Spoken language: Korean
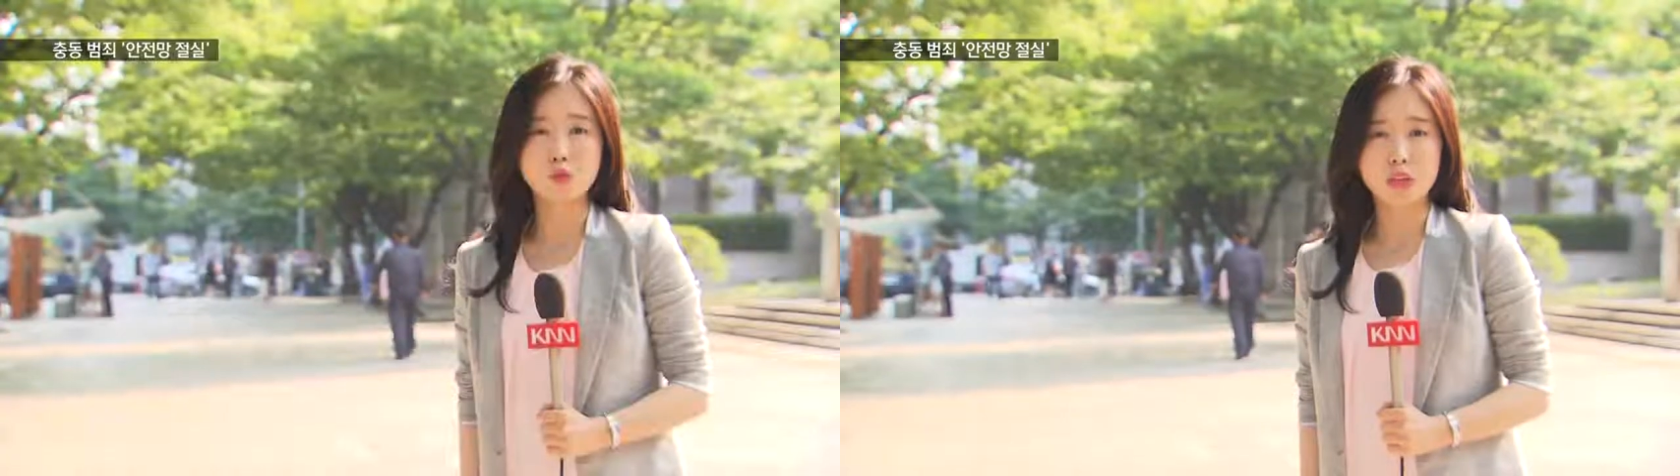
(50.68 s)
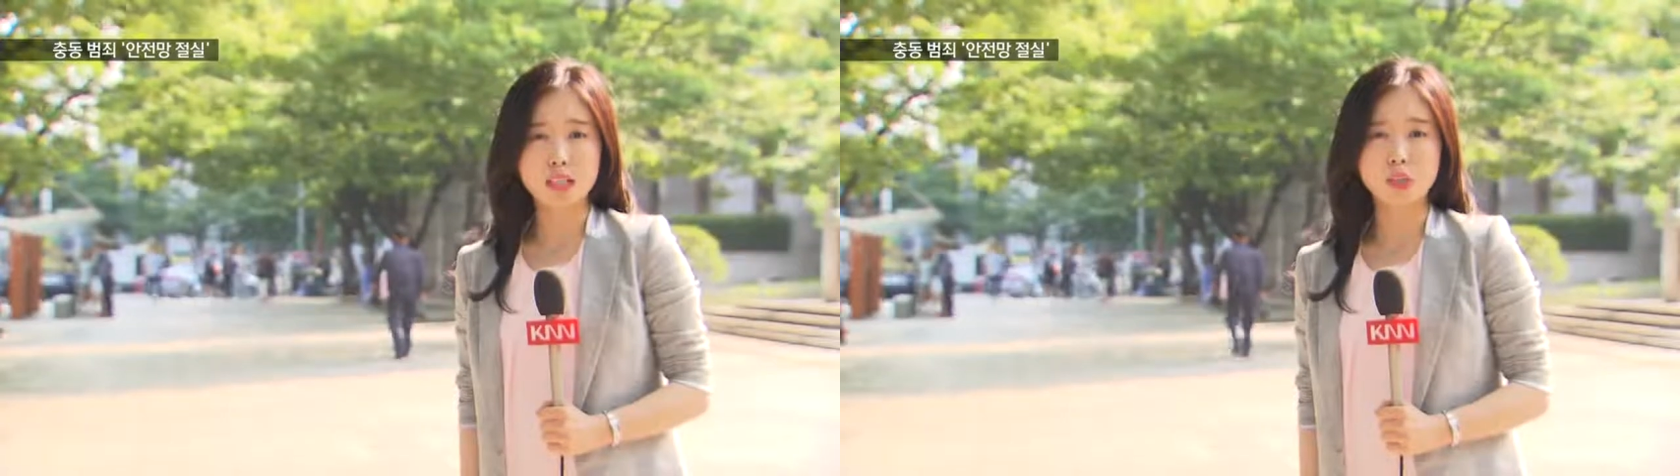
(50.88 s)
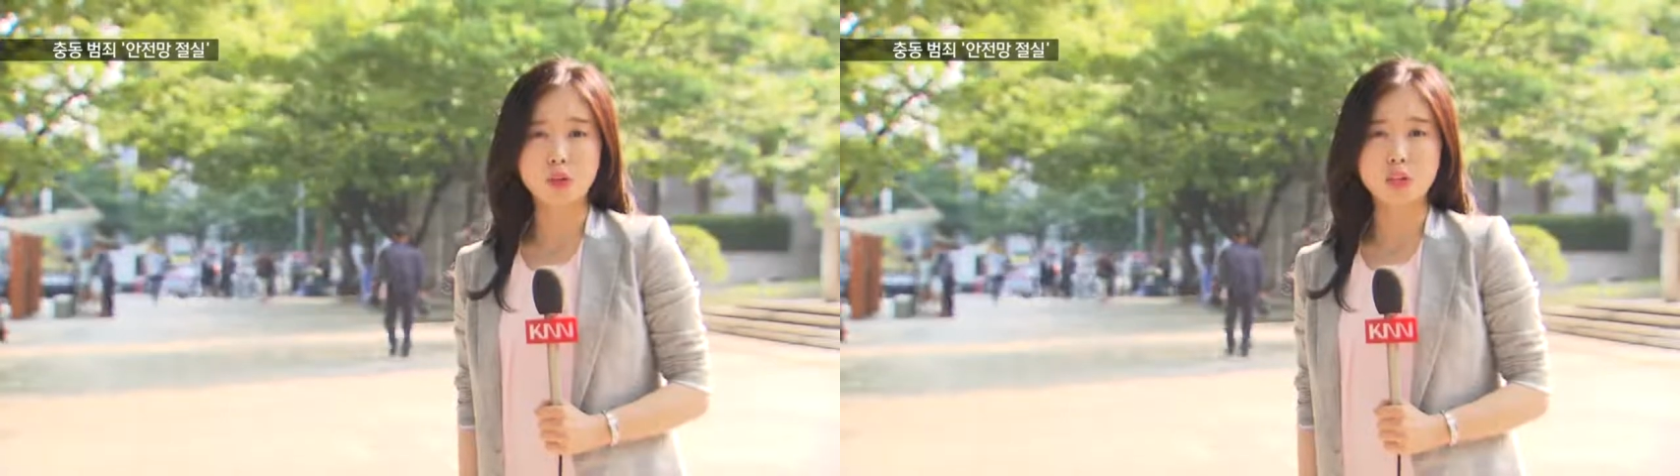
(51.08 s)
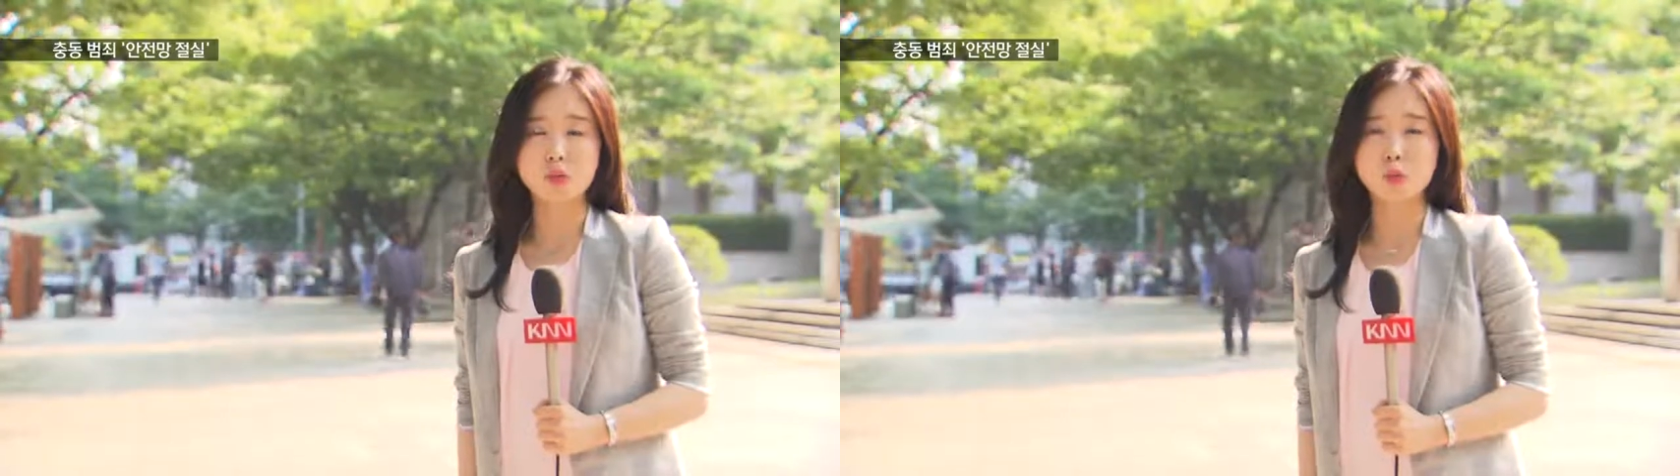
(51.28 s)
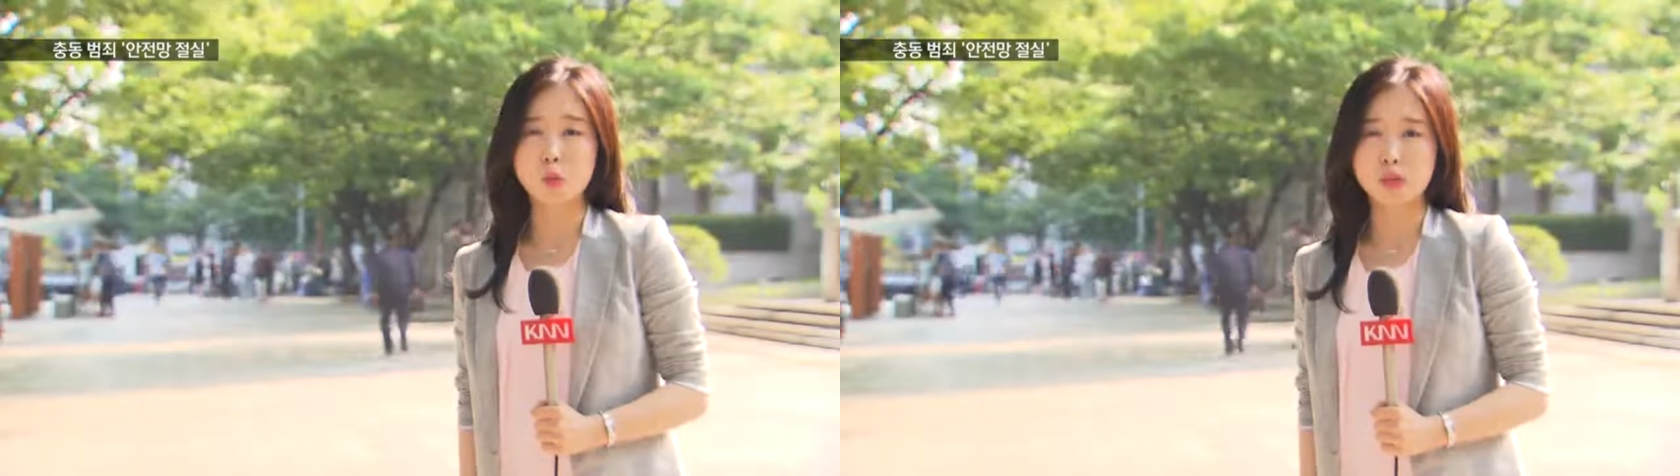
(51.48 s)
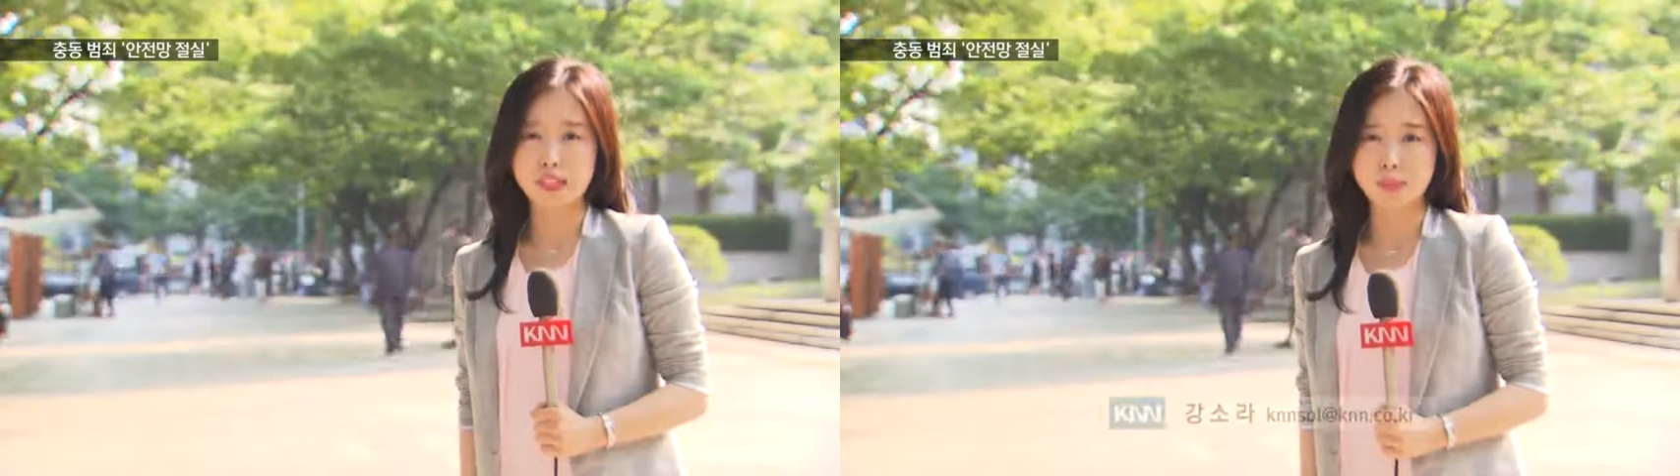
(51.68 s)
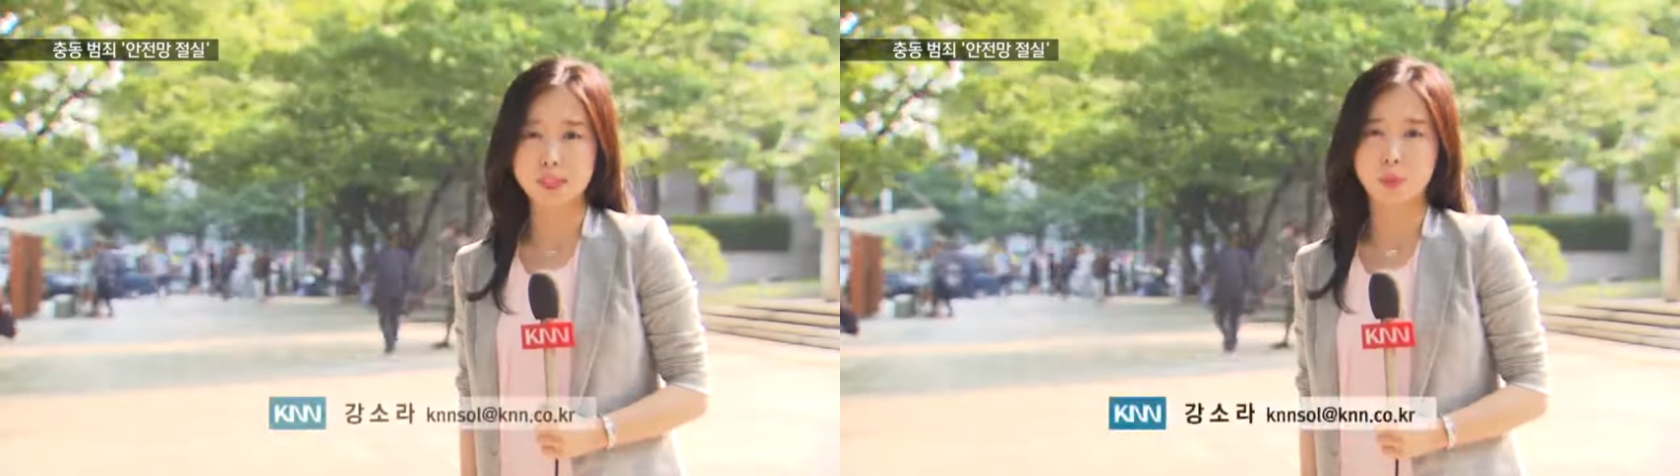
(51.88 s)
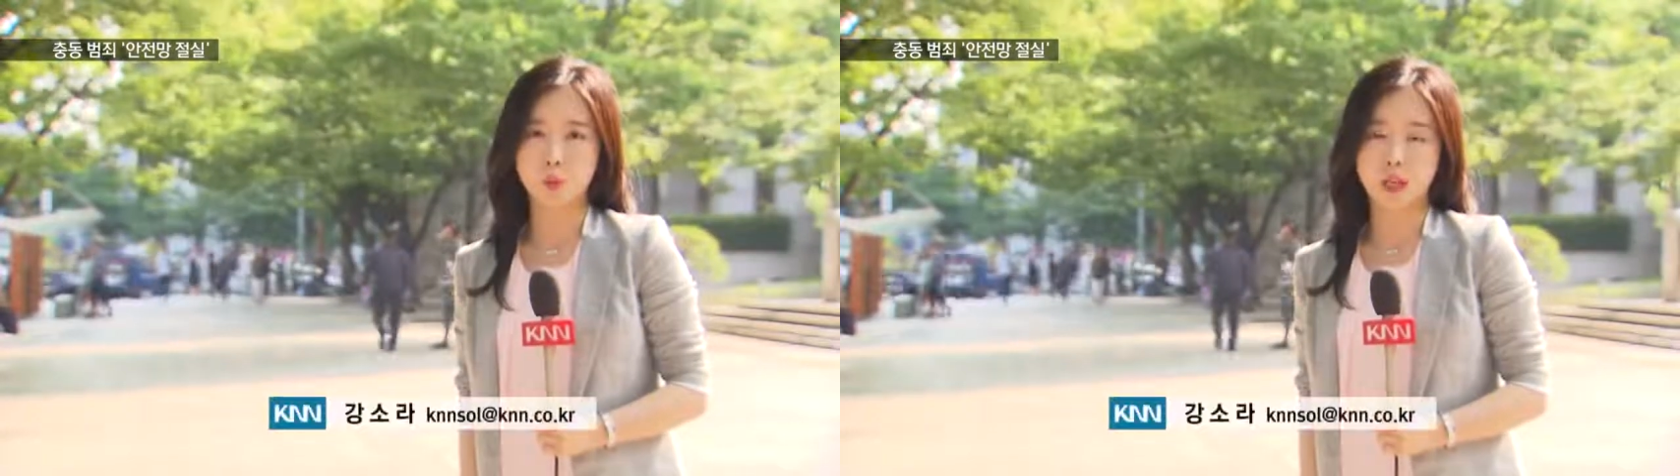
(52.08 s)
순간적인 충동을
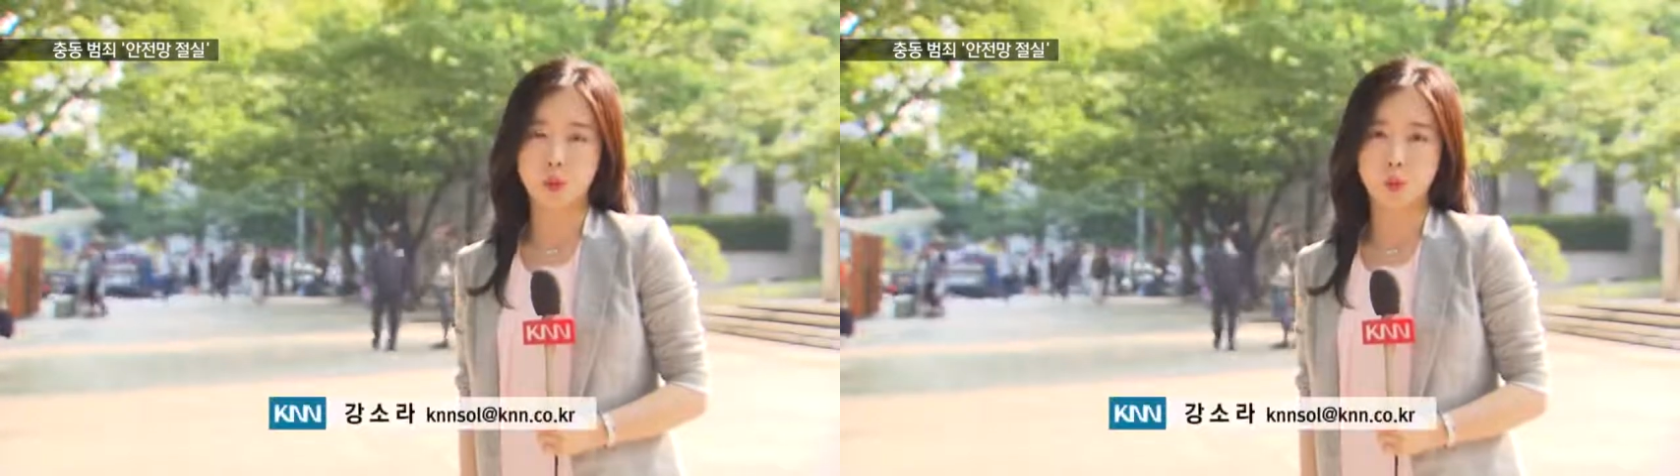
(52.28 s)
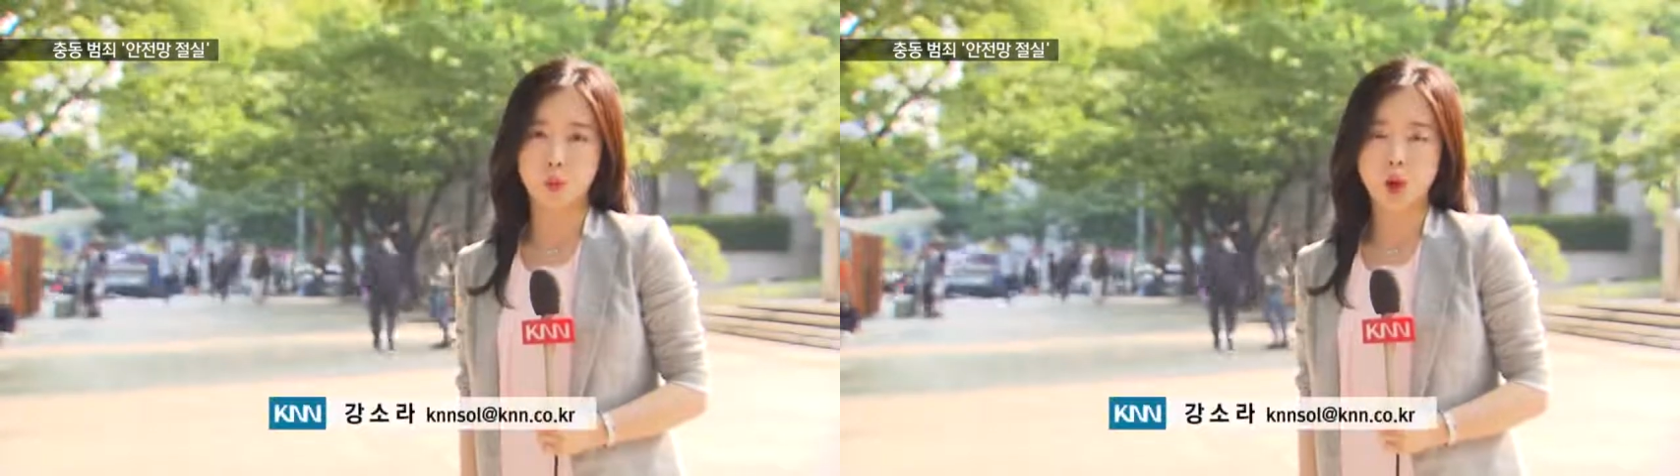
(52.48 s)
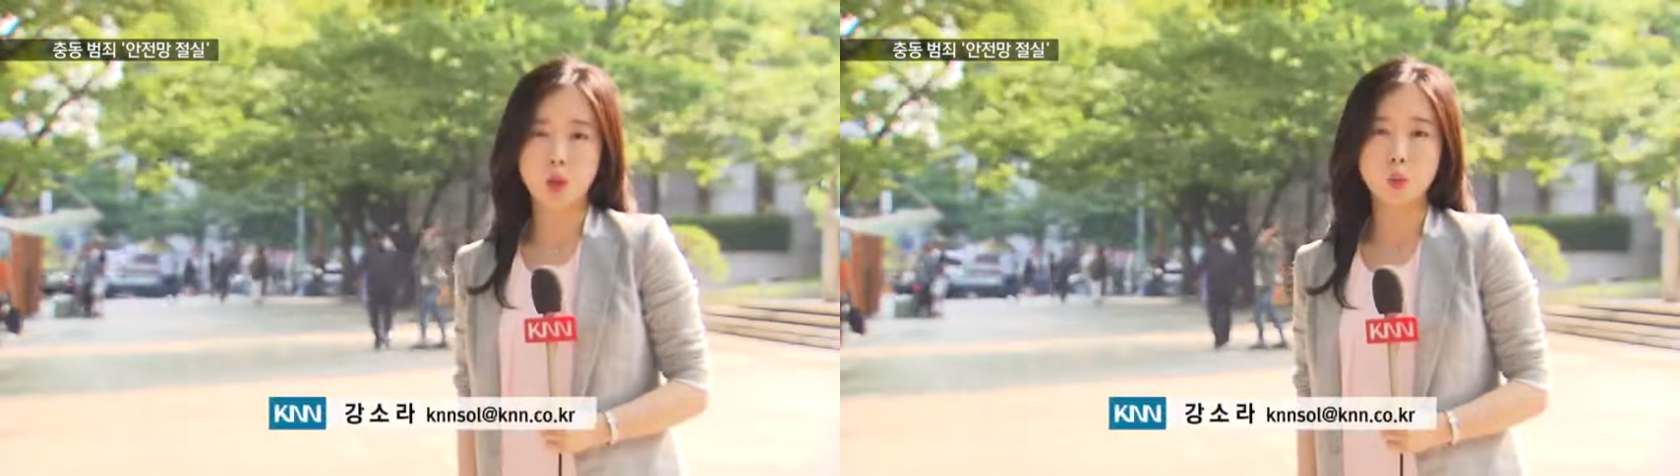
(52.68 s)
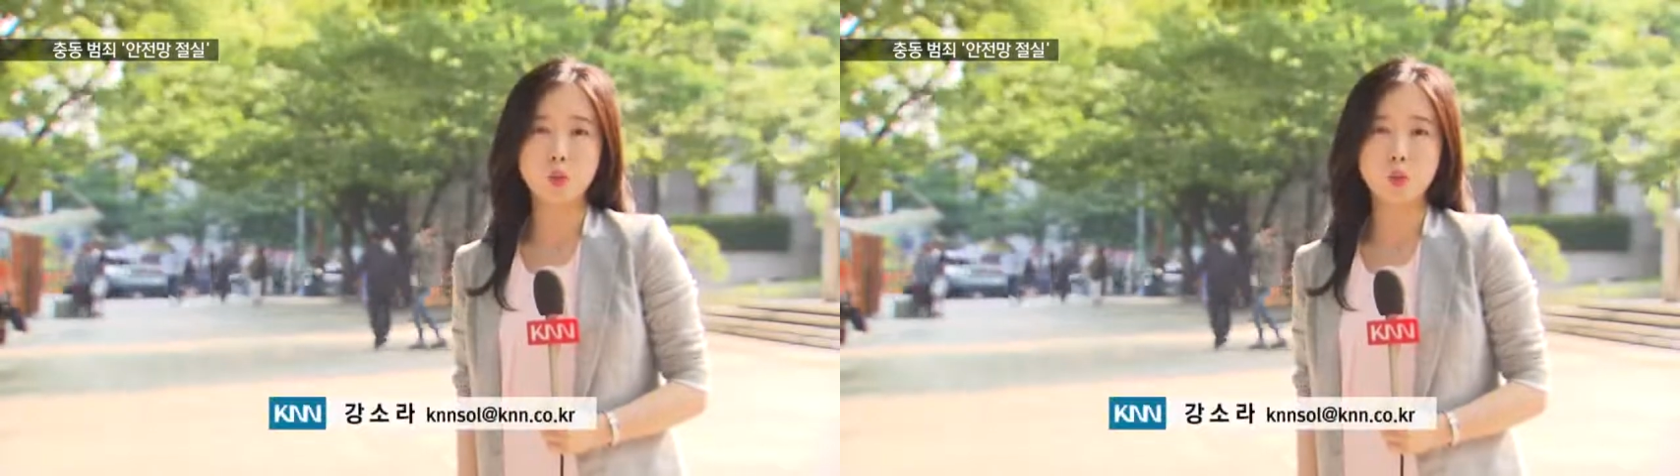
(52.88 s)
참지 못하고